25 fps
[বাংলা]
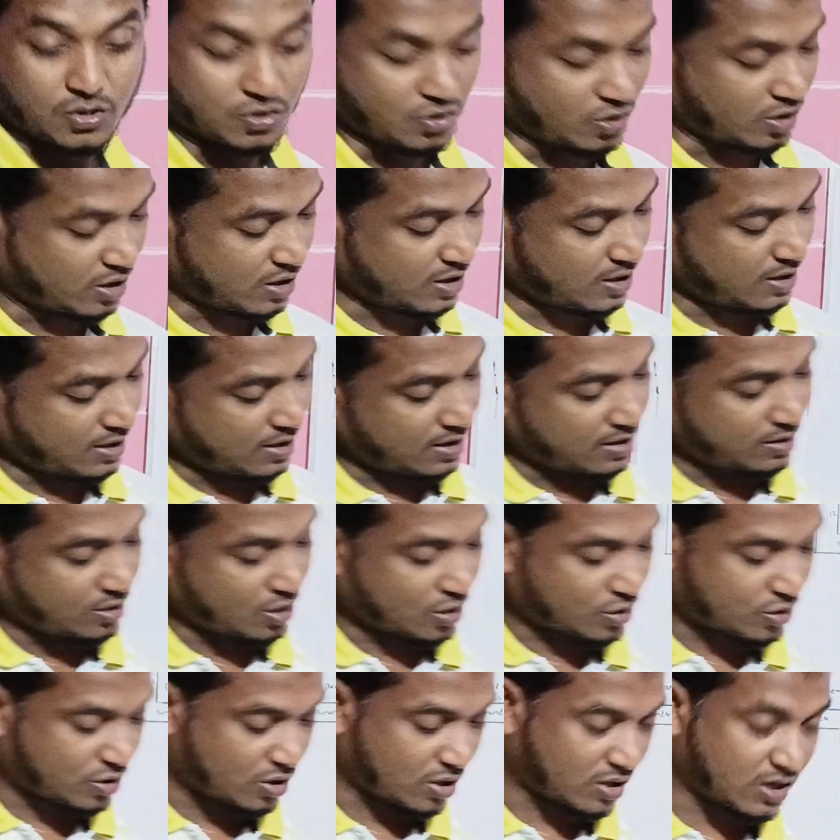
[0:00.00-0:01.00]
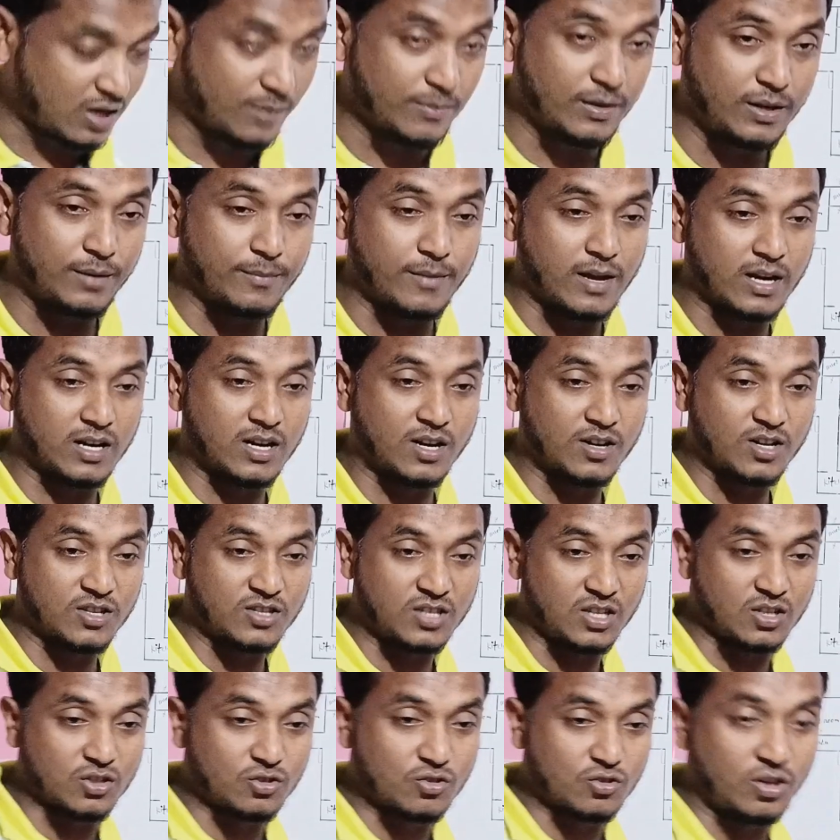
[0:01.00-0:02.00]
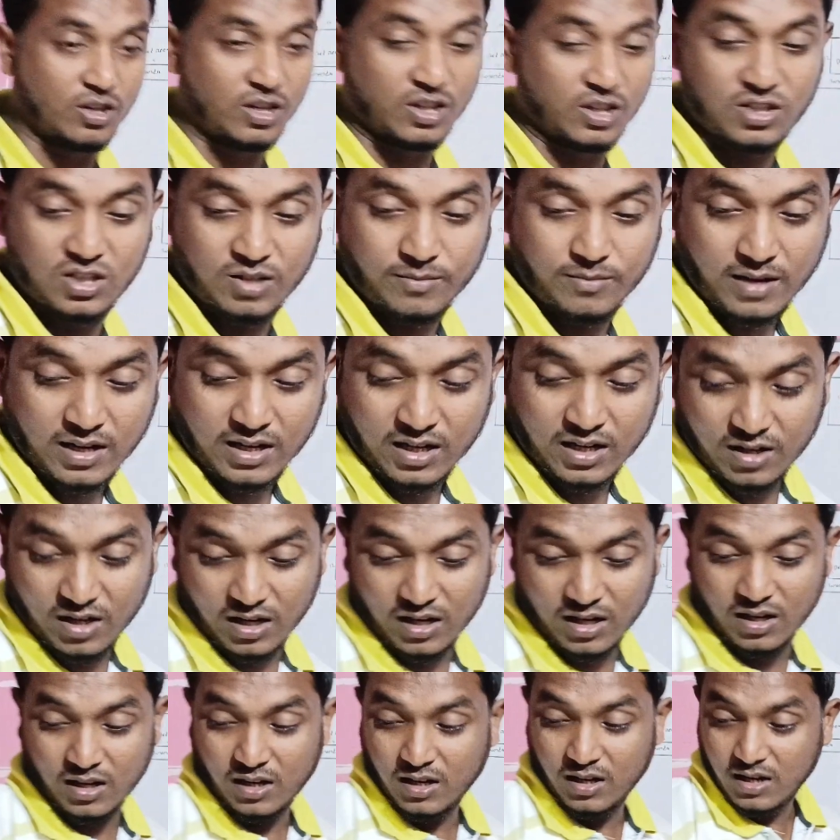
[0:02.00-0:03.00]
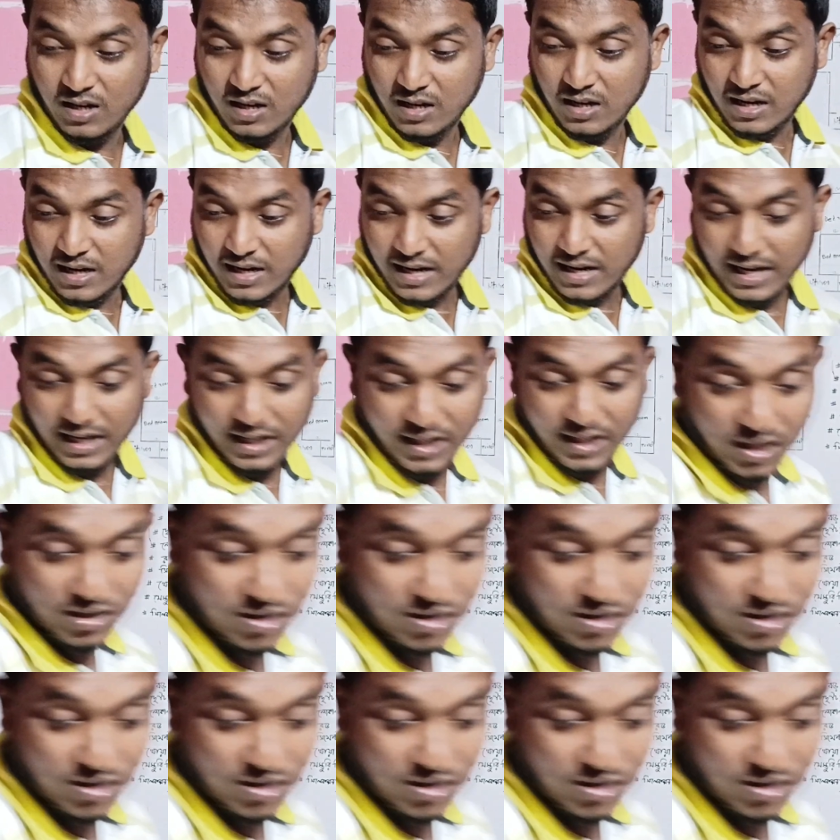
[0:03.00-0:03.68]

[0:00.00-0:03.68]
সরি দর্শক আমি মার্কেটটা চেঞ্জ করে নিচ্ছি মার্কেটটা কালি